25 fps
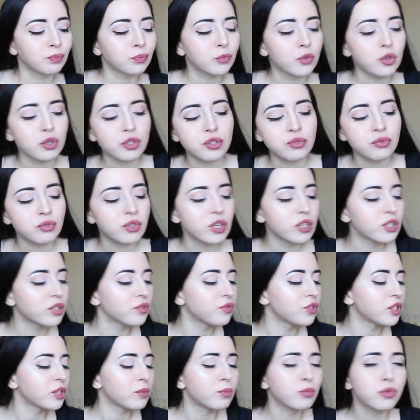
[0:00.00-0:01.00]
То есть вот эти
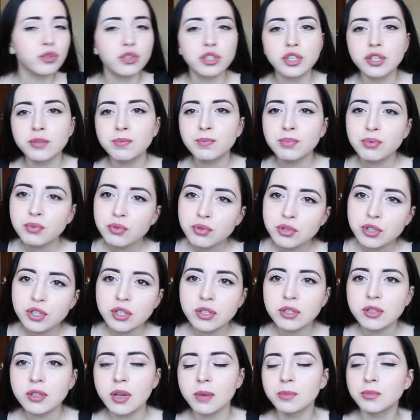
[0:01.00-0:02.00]
все
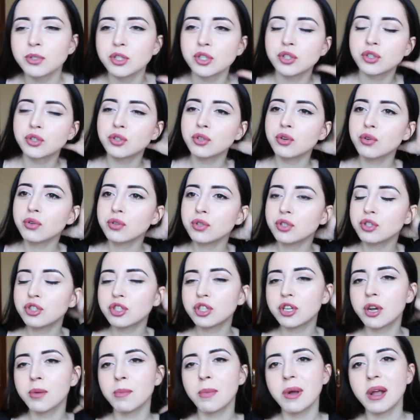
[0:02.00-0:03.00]
муси-пуси, там
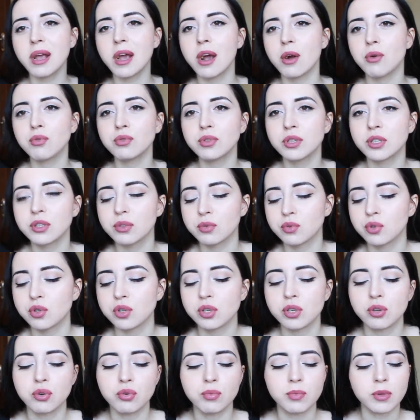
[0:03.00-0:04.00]
сестреночка моя, он это все
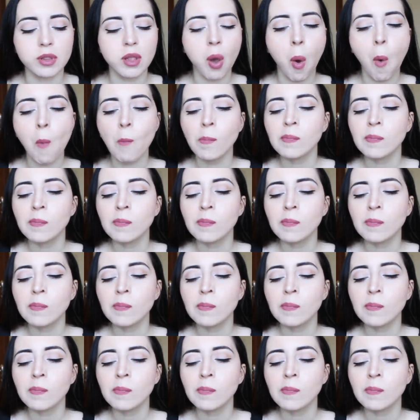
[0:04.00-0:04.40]
не любит.